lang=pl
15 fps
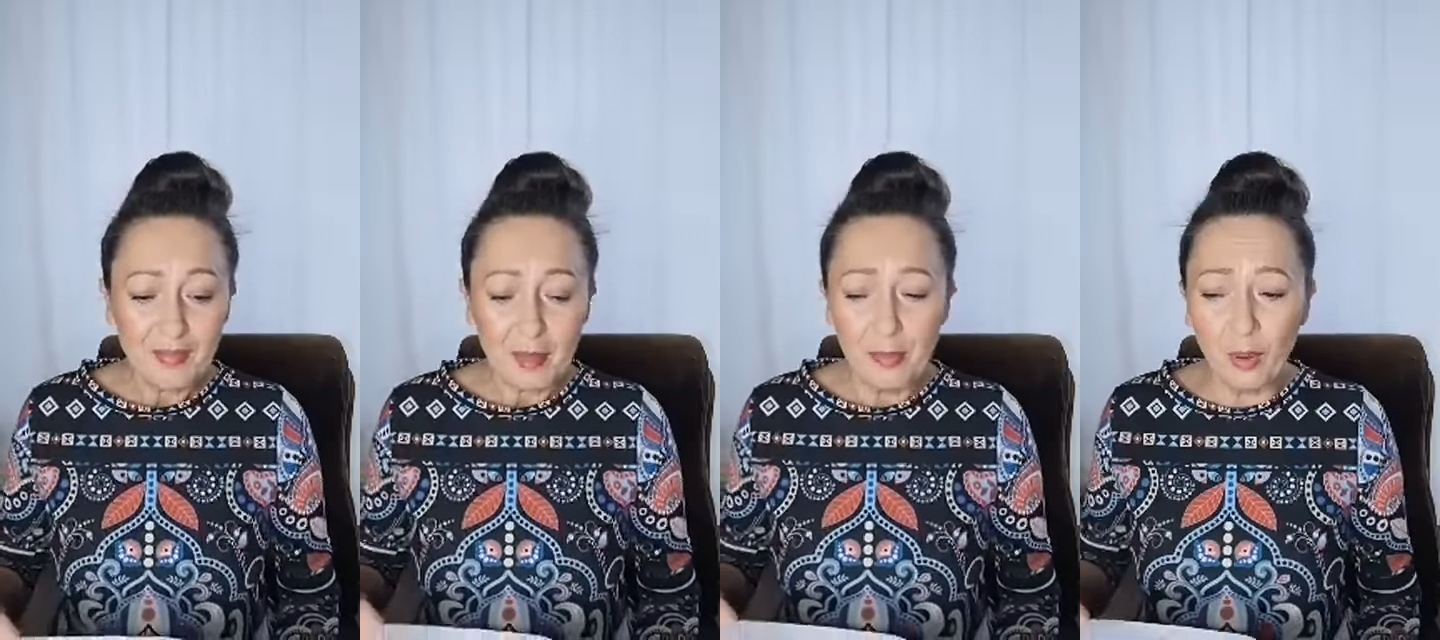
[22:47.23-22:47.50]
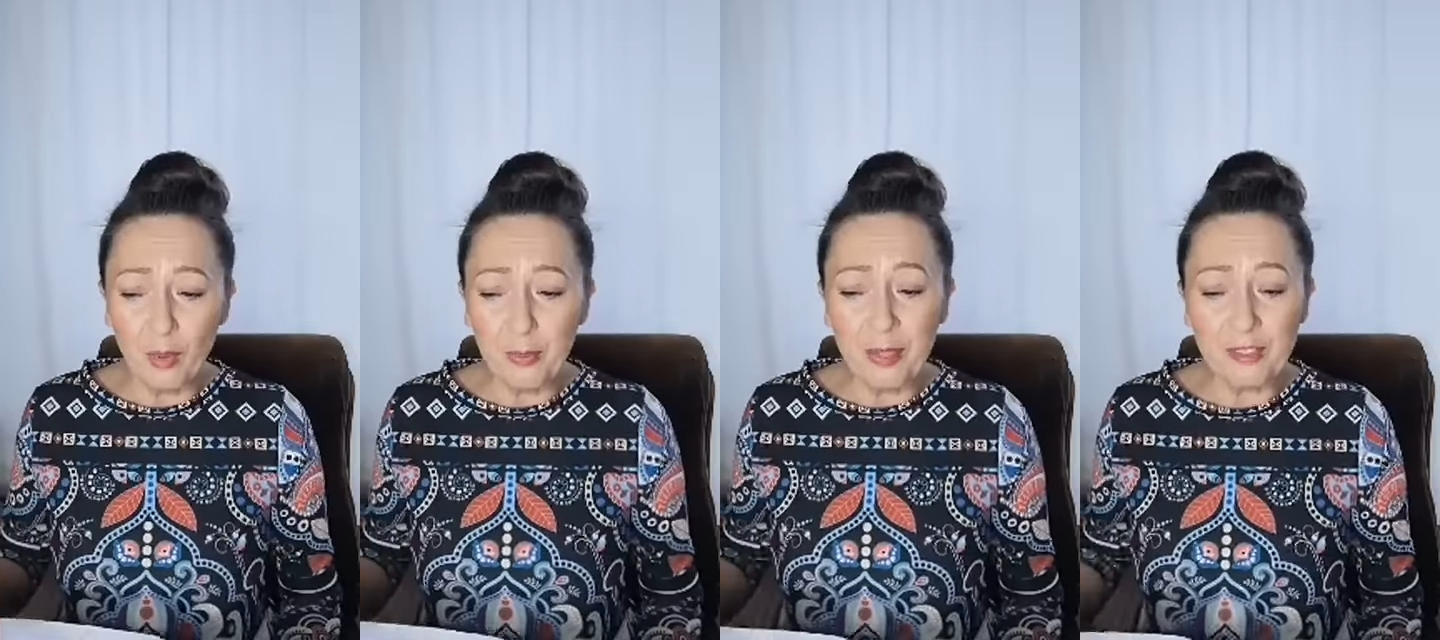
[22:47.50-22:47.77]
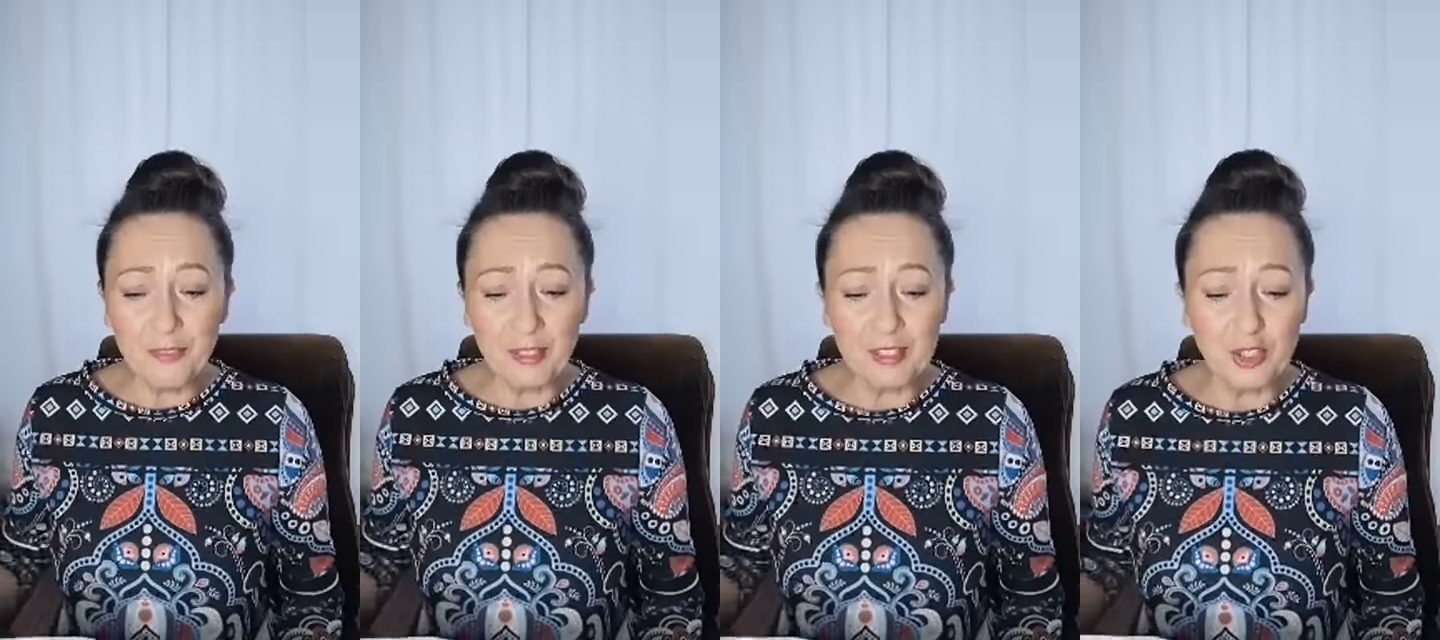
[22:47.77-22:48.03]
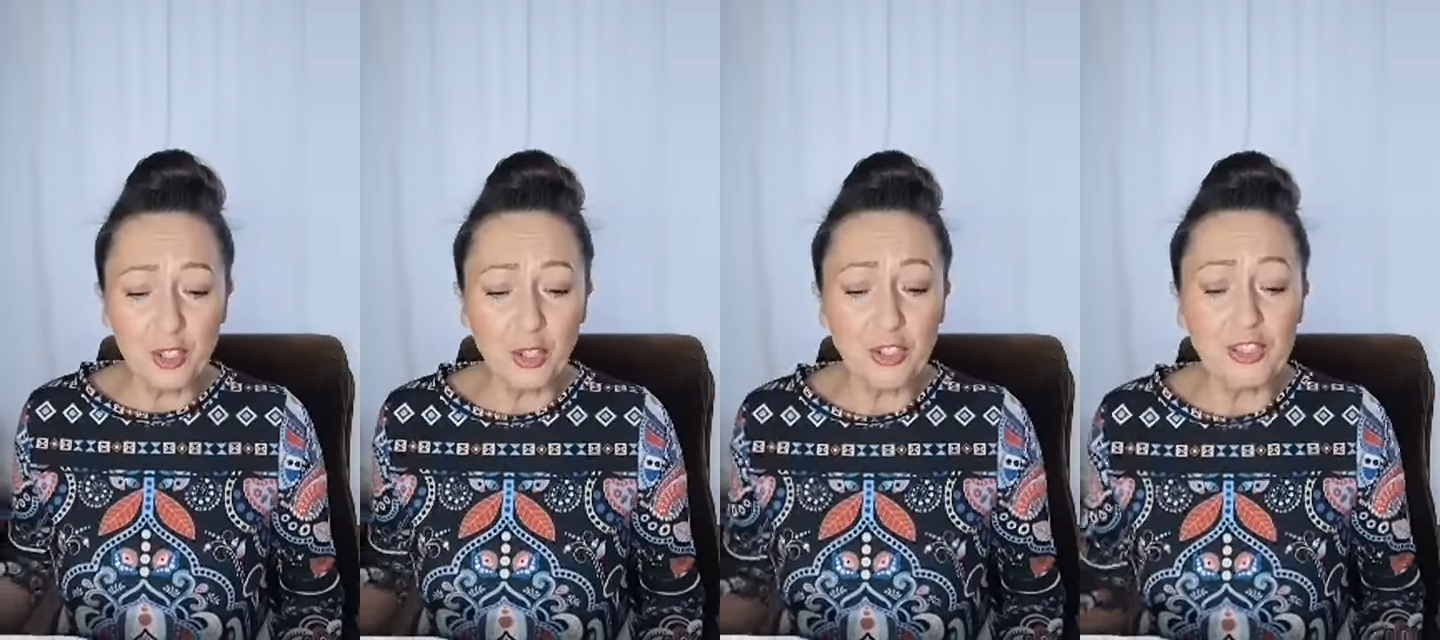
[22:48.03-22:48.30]
Bo
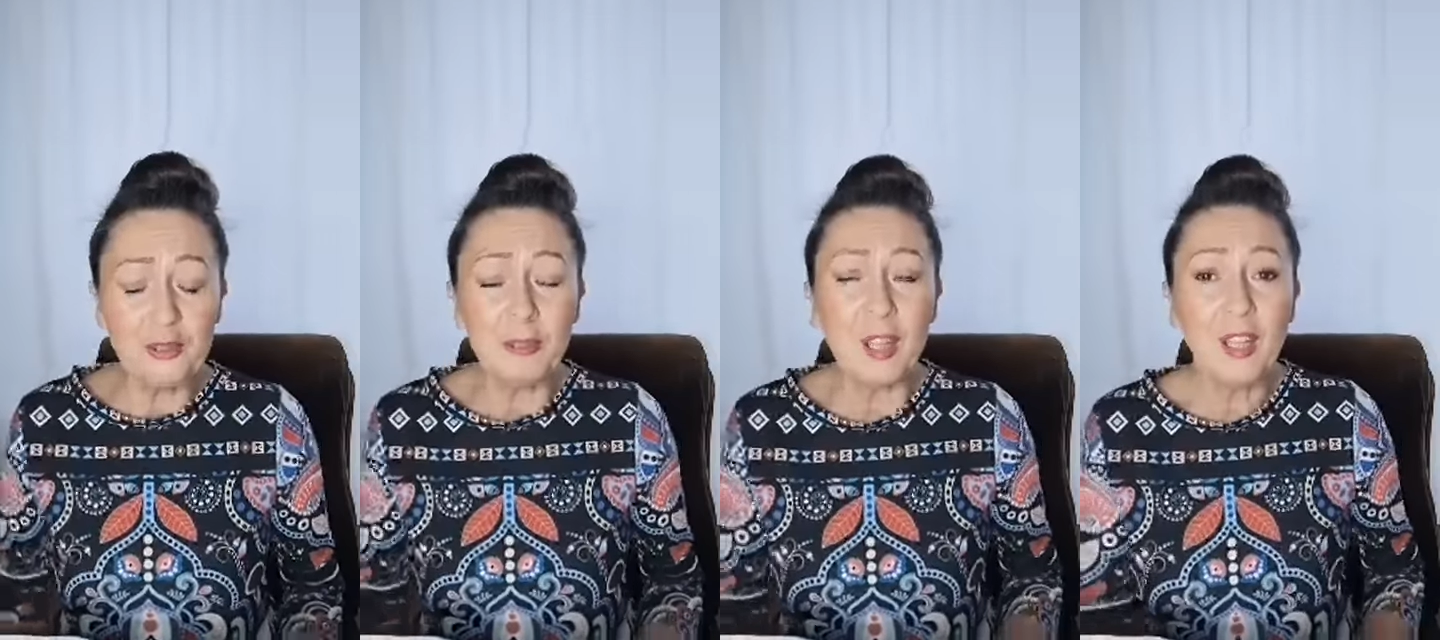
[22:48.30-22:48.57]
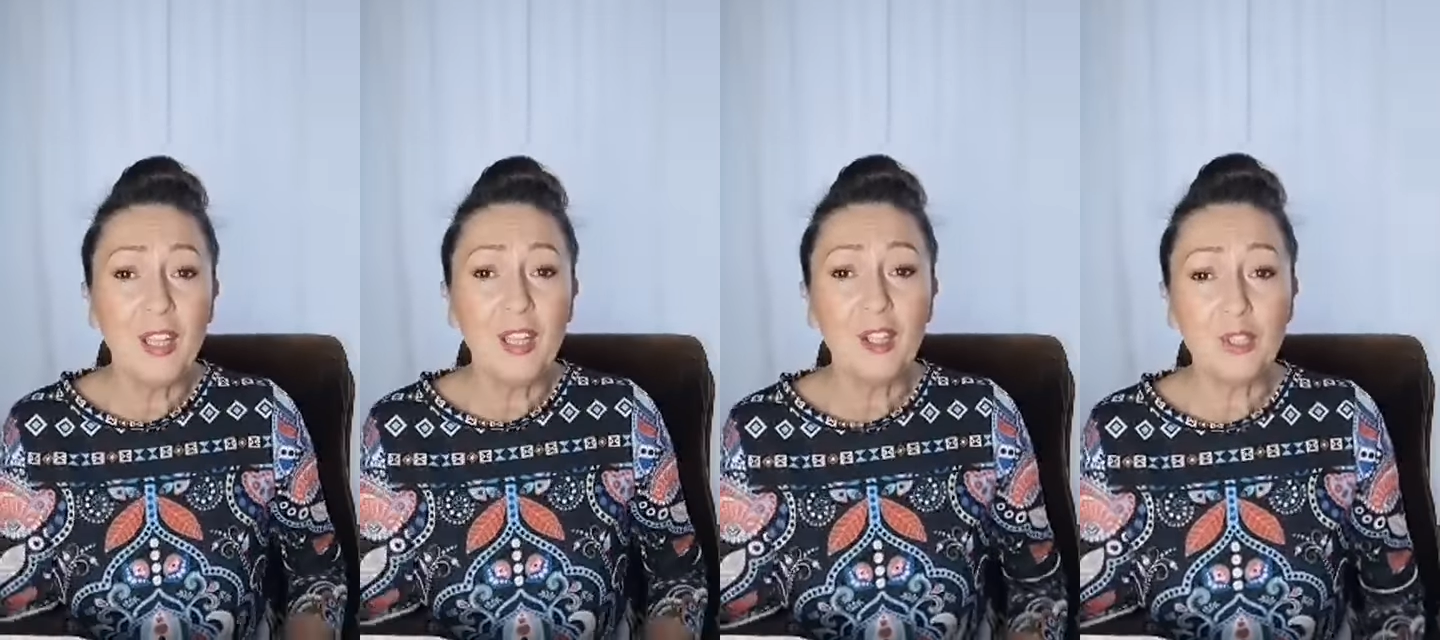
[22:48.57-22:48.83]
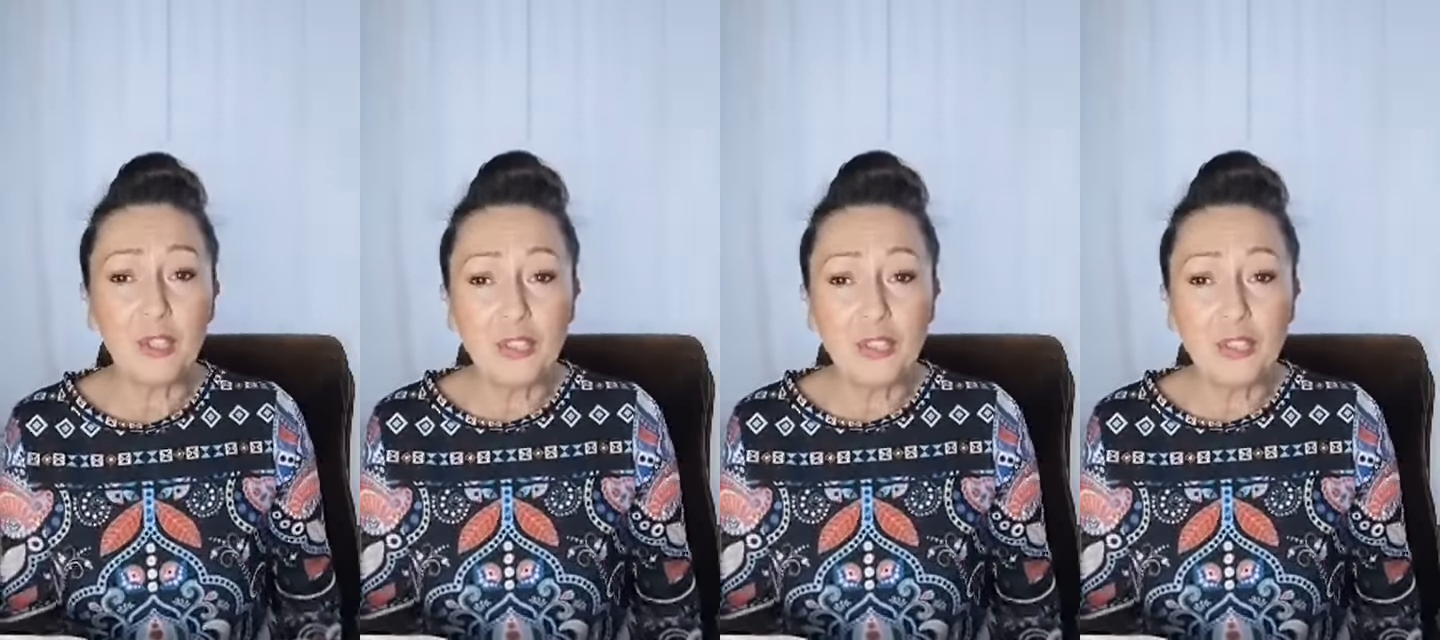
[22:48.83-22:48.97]
perfekcjonizm to